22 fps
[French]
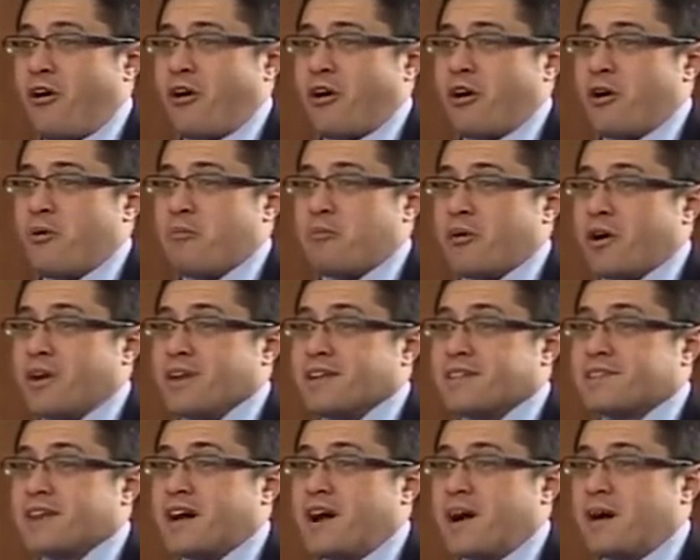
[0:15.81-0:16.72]
un point
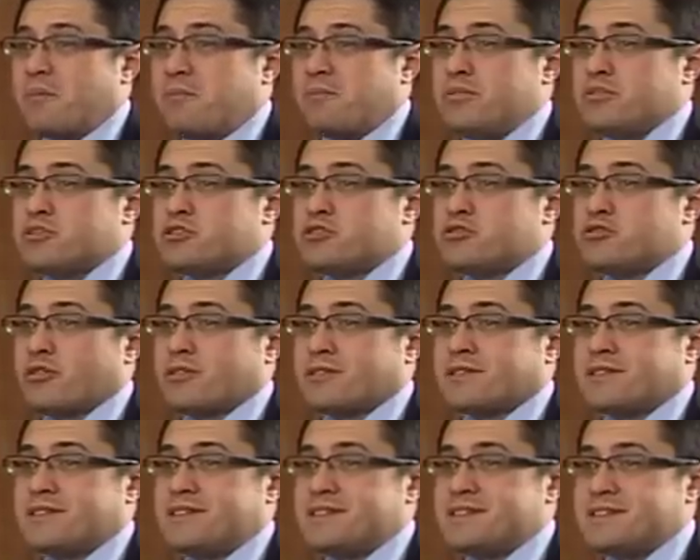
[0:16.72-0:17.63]
étape sur
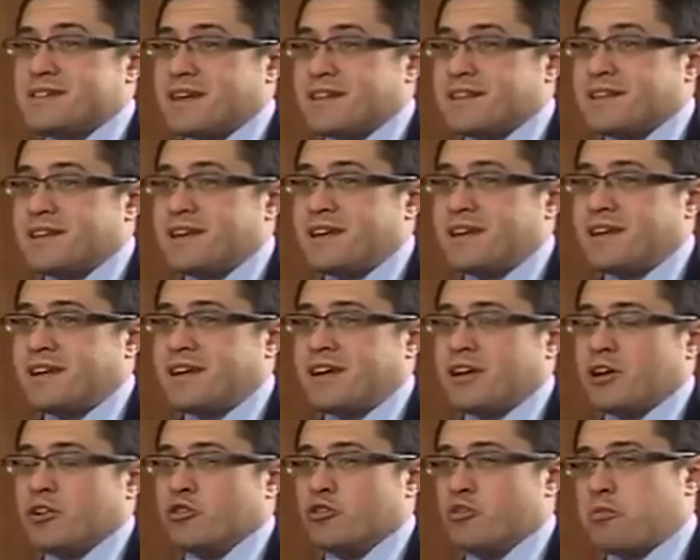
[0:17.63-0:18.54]
dix années
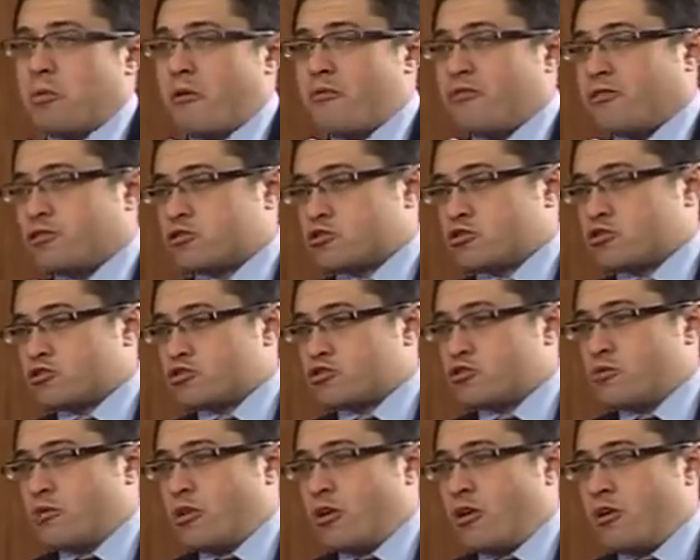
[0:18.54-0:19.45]
de profonds
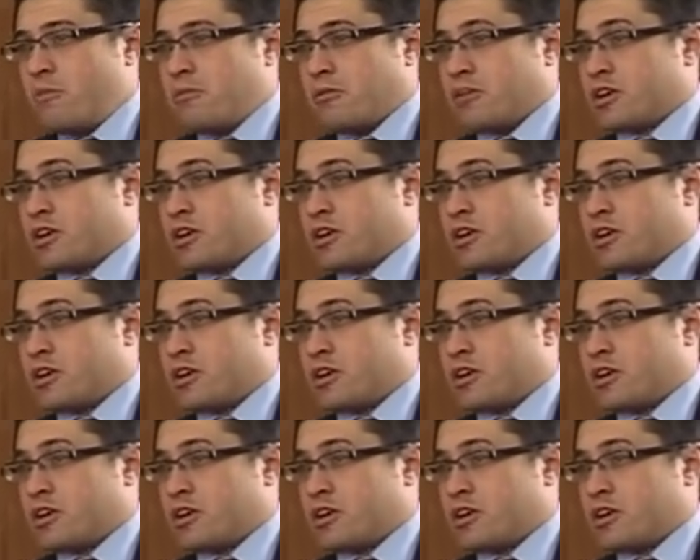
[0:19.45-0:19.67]
changements pour la